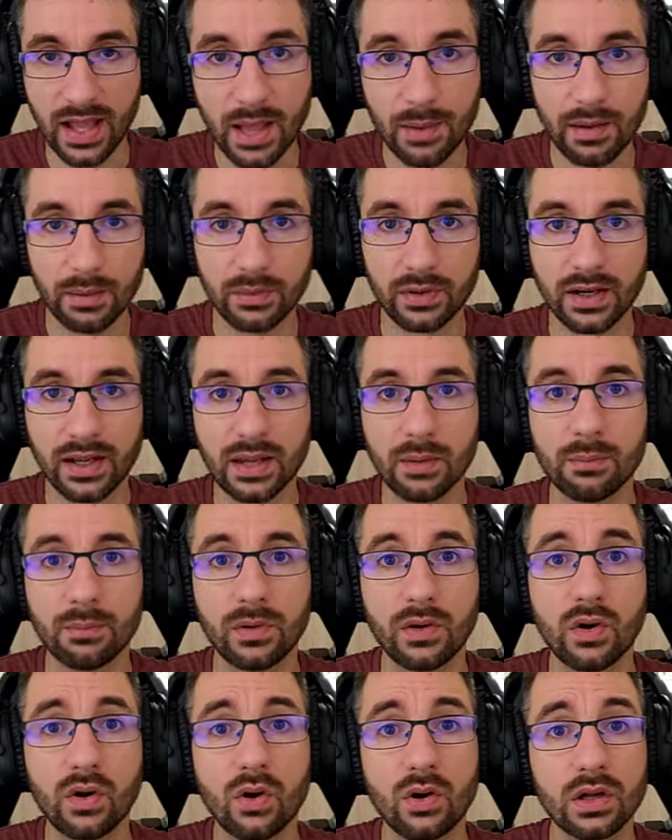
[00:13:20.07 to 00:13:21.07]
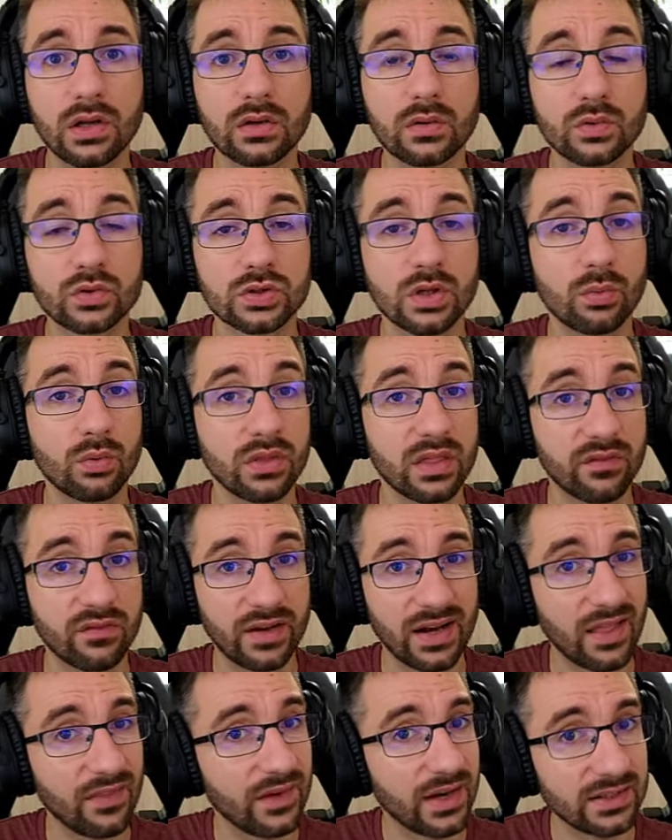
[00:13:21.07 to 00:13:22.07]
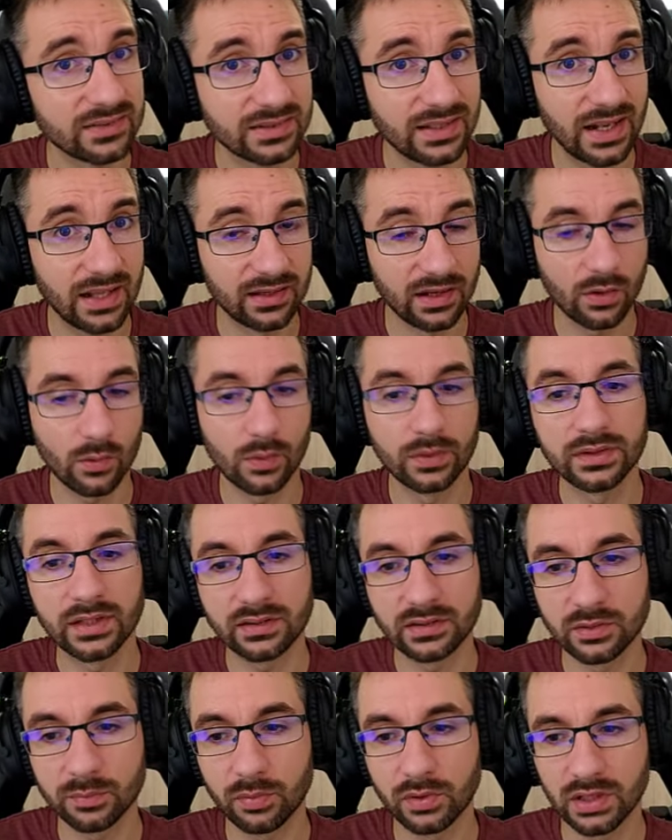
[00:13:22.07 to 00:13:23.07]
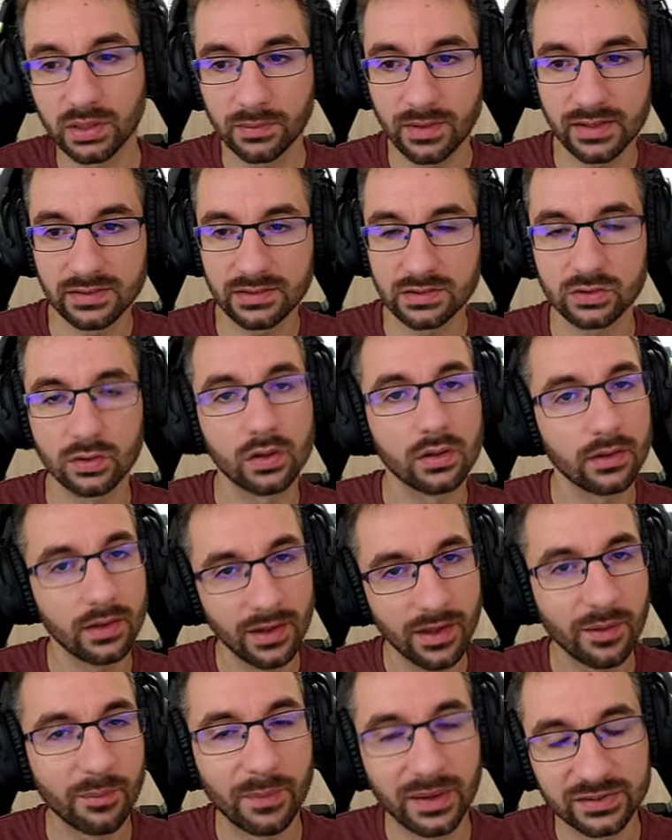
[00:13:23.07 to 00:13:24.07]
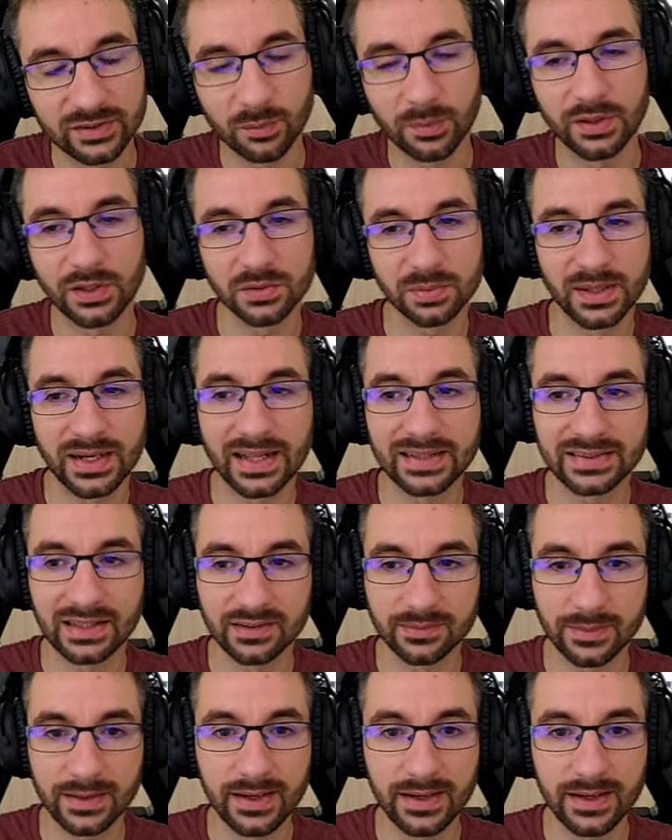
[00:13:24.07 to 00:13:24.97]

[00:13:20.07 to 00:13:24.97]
java, por ejemplo, o incluso bucefalandras si las encuentras disponibles y son más o menos baratas,